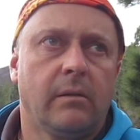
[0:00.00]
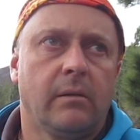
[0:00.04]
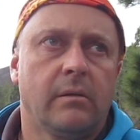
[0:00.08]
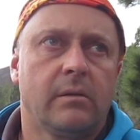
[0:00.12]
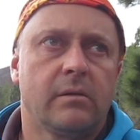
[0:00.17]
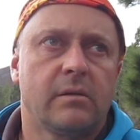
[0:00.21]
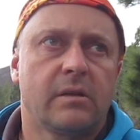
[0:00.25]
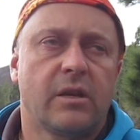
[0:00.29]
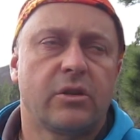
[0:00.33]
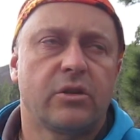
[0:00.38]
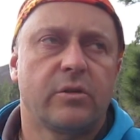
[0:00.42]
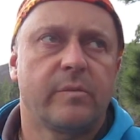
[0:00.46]

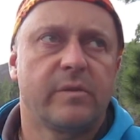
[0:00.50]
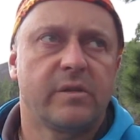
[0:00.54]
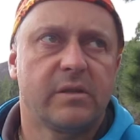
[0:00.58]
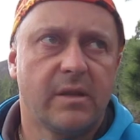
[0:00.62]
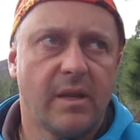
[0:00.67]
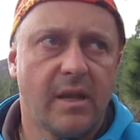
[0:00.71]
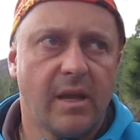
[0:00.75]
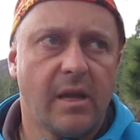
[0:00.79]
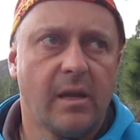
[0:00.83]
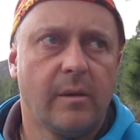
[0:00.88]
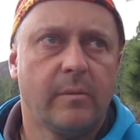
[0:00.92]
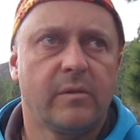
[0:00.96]
z naszym
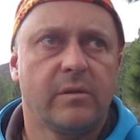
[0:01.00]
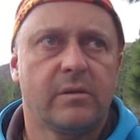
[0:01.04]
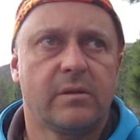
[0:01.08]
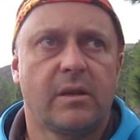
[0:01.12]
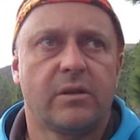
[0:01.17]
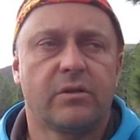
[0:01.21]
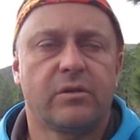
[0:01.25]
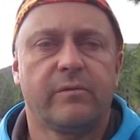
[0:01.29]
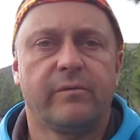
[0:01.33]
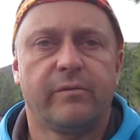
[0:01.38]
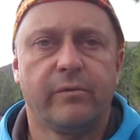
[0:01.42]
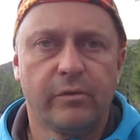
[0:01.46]
snem, z
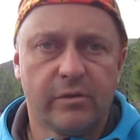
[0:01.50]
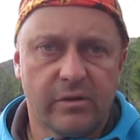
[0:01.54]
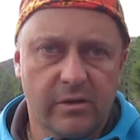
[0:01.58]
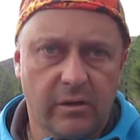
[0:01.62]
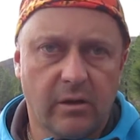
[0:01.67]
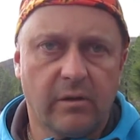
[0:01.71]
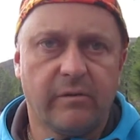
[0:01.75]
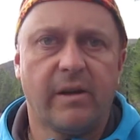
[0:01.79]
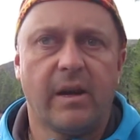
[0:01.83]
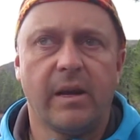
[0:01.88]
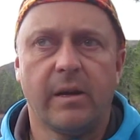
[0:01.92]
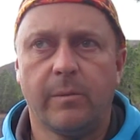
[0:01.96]
naszym
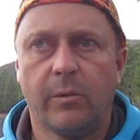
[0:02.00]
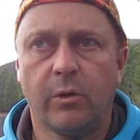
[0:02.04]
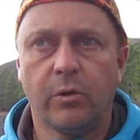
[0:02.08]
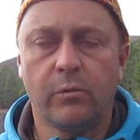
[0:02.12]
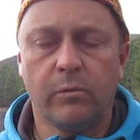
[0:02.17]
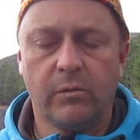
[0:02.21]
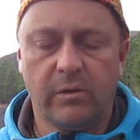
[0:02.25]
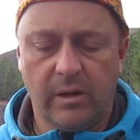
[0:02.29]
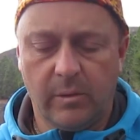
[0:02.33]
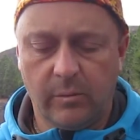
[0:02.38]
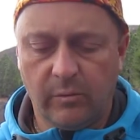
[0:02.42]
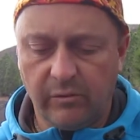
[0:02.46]
funkcjonowaniem
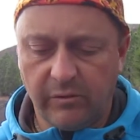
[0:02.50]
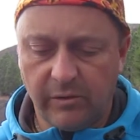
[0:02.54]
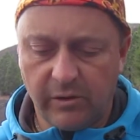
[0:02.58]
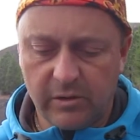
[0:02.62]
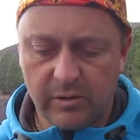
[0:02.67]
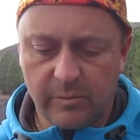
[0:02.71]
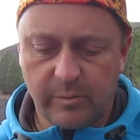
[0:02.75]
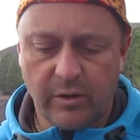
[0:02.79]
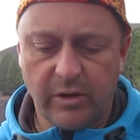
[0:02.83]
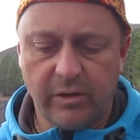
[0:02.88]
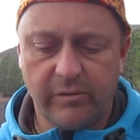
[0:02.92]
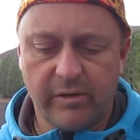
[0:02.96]
ogólnie
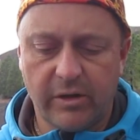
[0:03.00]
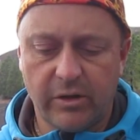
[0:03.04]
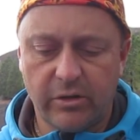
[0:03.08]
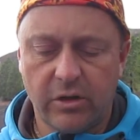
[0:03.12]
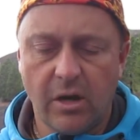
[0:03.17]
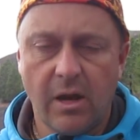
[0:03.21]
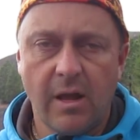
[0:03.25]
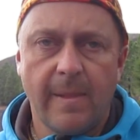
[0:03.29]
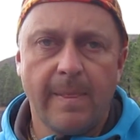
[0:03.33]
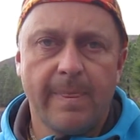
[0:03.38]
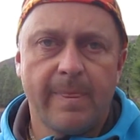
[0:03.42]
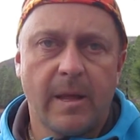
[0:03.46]
mówiąc, ponieważ
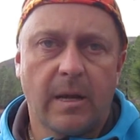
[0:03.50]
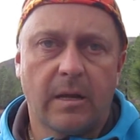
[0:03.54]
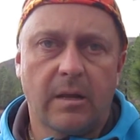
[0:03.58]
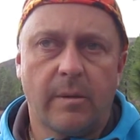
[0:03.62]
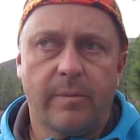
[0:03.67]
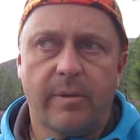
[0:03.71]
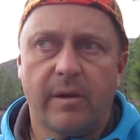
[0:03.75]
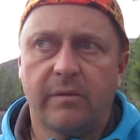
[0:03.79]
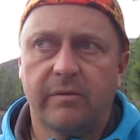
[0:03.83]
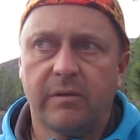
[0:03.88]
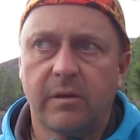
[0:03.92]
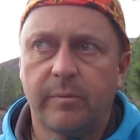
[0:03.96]
tak
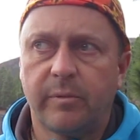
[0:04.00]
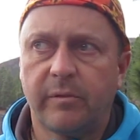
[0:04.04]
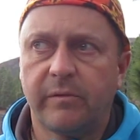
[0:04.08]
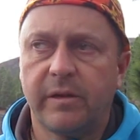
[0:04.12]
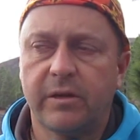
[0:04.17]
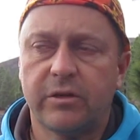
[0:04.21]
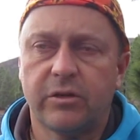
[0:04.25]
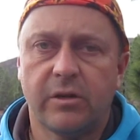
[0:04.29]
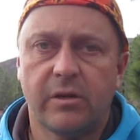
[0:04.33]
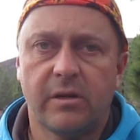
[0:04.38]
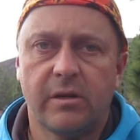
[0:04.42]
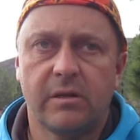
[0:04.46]
naprawdę
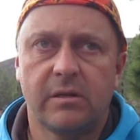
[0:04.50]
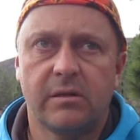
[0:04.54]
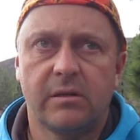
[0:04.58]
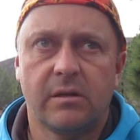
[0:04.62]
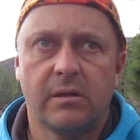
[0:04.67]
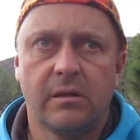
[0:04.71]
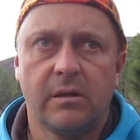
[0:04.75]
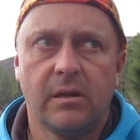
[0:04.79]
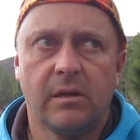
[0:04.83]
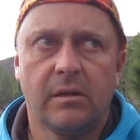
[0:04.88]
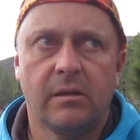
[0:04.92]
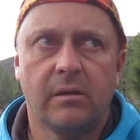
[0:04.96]
powietrze
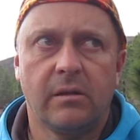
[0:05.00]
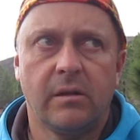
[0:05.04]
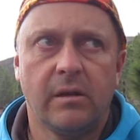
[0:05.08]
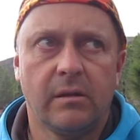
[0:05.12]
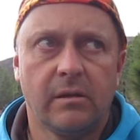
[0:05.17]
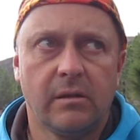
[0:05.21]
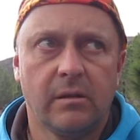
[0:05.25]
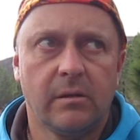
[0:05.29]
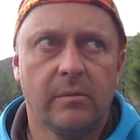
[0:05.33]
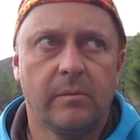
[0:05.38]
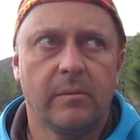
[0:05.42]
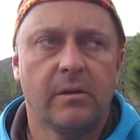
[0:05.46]
jest
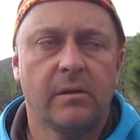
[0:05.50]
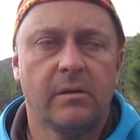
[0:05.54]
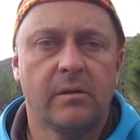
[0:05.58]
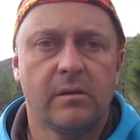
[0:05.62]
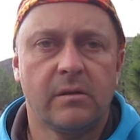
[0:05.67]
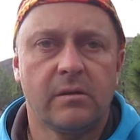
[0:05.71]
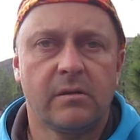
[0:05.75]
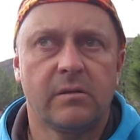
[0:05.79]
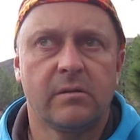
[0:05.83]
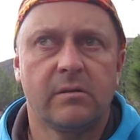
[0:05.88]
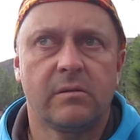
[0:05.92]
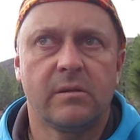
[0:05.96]
jednym
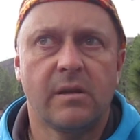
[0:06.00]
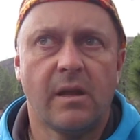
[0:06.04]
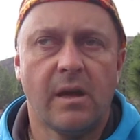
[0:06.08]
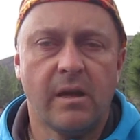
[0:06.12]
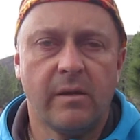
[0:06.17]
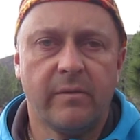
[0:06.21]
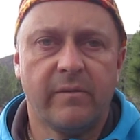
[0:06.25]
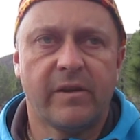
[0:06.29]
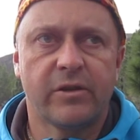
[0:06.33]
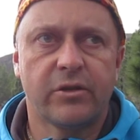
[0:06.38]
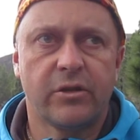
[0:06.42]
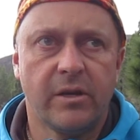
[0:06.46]
z
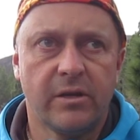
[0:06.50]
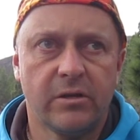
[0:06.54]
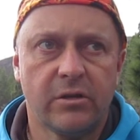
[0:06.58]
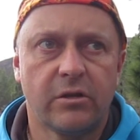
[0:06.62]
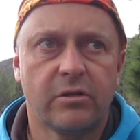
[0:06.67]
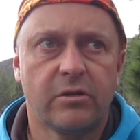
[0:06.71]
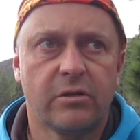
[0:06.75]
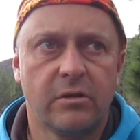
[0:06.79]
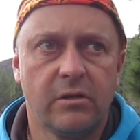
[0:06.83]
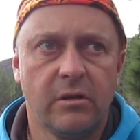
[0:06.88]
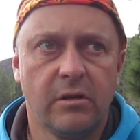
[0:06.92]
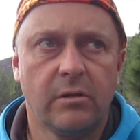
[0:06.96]

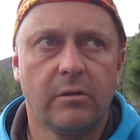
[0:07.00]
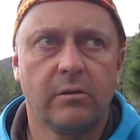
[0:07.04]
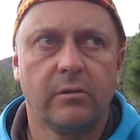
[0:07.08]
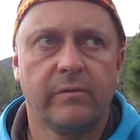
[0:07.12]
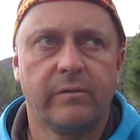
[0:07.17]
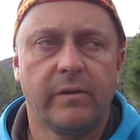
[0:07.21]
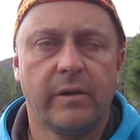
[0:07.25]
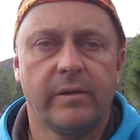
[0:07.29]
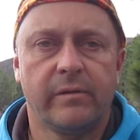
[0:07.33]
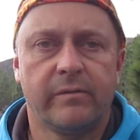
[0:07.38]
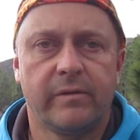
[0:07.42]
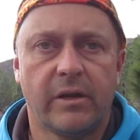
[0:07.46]
najważniejszych
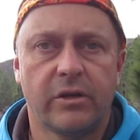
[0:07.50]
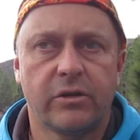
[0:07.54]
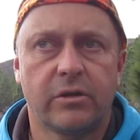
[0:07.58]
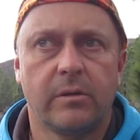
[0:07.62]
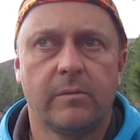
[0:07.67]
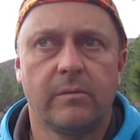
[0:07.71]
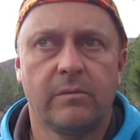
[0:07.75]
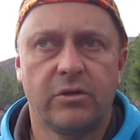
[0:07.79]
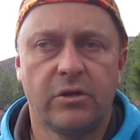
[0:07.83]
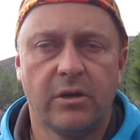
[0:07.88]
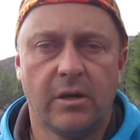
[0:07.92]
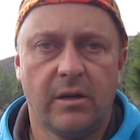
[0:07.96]
czynników w
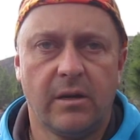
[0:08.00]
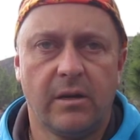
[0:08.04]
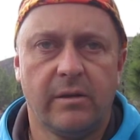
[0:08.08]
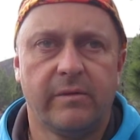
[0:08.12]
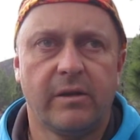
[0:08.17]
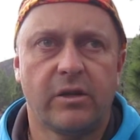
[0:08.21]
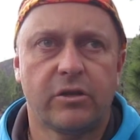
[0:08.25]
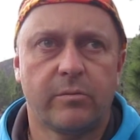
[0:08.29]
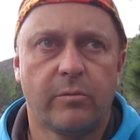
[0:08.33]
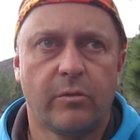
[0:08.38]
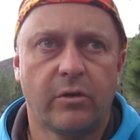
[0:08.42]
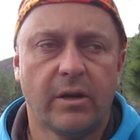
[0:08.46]
naszym ciele, w
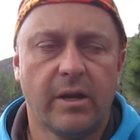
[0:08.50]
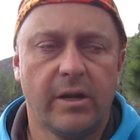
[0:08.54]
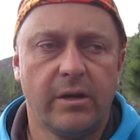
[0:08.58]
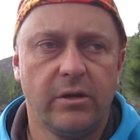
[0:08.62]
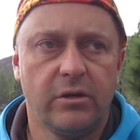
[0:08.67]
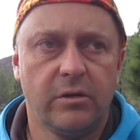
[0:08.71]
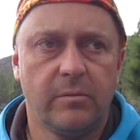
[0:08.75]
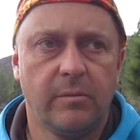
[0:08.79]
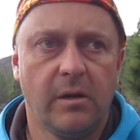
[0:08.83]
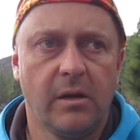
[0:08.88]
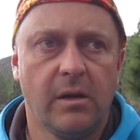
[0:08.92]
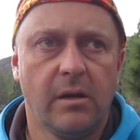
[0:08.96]
naszym
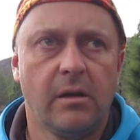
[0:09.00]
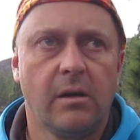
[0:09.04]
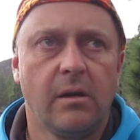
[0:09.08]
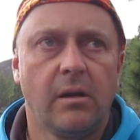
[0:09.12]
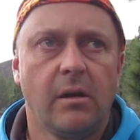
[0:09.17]
organizmie